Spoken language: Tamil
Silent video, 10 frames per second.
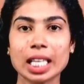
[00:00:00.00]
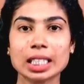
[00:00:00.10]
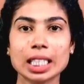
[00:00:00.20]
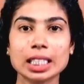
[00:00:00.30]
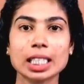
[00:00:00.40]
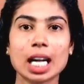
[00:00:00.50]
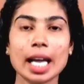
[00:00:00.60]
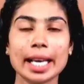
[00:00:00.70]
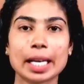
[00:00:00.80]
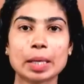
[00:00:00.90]
இதற்கு
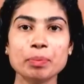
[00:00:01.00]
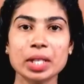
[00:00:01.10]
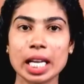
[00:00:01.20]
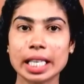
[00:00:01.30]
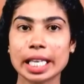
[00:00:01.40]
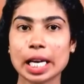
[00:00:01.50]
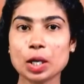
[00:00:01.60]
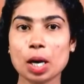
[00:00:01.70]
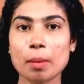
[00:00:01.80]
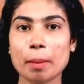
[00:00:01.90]
காரணம்
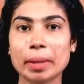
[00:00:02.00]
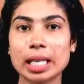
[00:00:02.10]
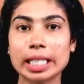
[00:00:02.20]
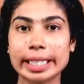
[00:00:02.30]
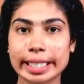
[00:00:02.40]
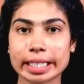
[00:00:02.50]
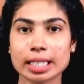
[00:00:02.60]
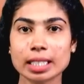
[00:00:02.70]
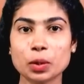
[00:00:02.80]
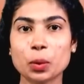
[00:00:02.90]
நேட்டோ அமைப்பில்
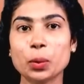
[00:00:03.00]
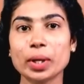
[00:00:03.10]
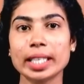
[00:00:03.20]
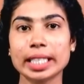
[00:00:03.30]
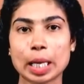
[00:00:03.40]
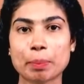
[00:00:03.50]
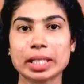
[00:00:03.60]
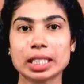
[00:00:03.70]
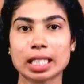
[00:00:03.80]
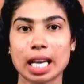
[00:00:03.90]
இணைய உக்ரைன்
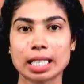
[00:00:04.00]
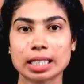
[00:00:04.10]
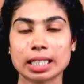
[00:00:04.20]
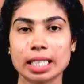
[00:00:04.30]
இணைப்பதுதான்